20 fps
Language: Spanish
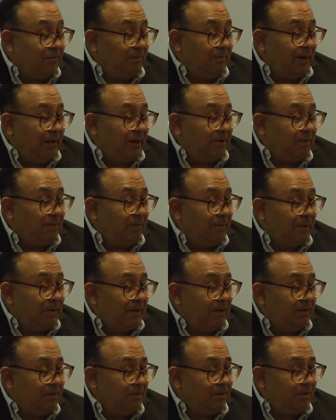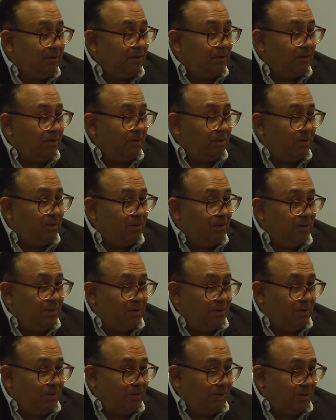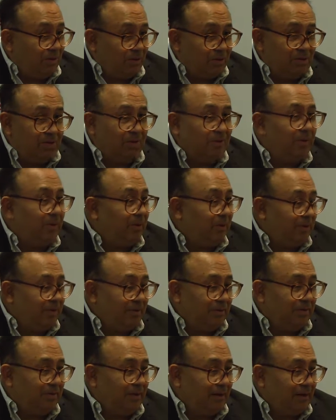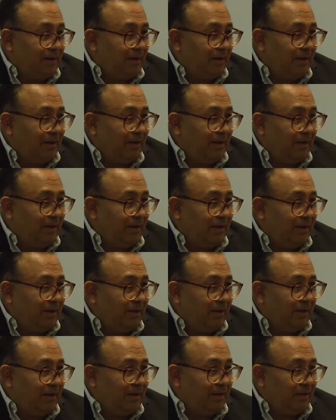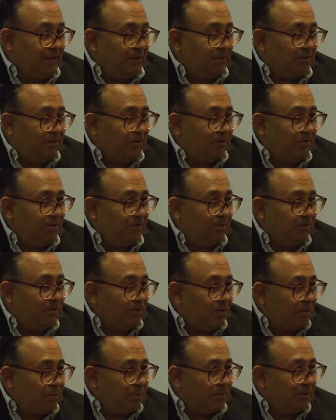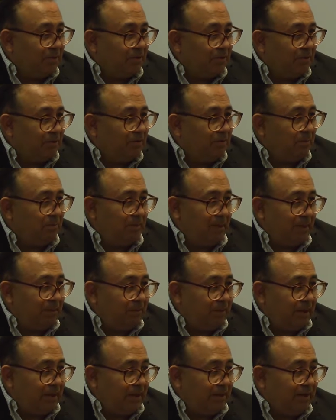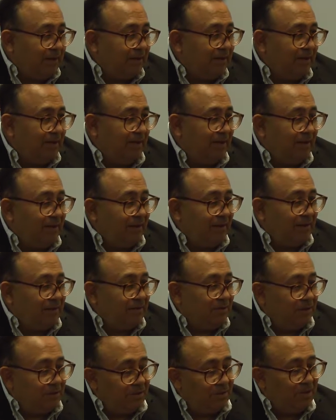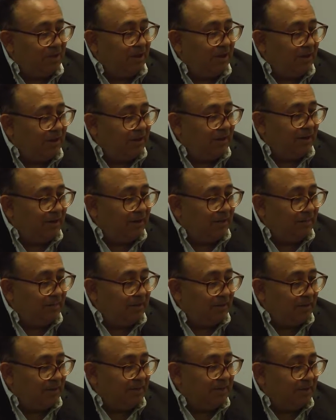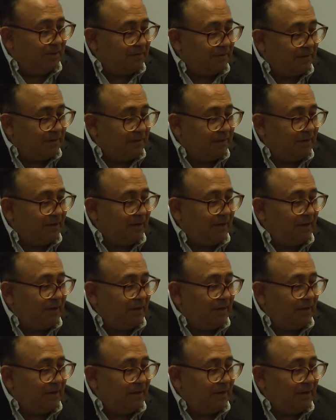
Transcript: va acompañado con otros proyectos. O sea, la innovación no es un solo proyecto, es un pipeline. Si uno quiere finalmente ser